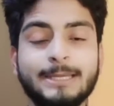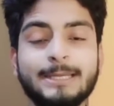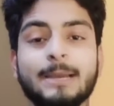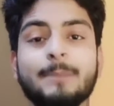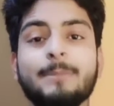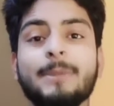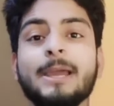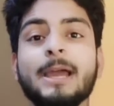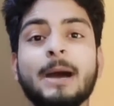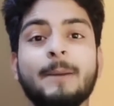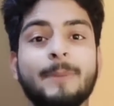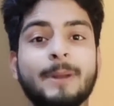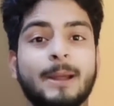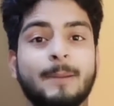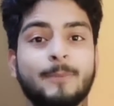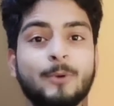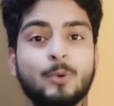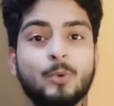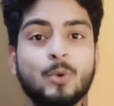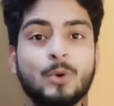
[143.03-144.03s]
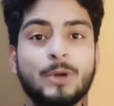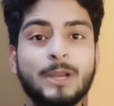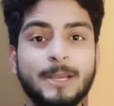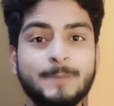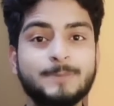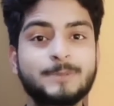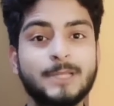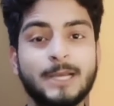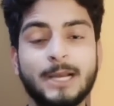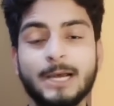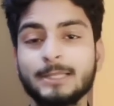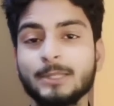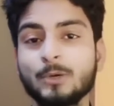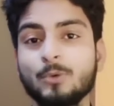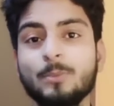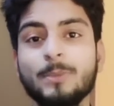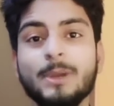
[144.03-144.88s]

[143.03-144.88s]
ठीक है मैं यहाँ पर आप लोगों को क्लिप्स दिखाता हूँ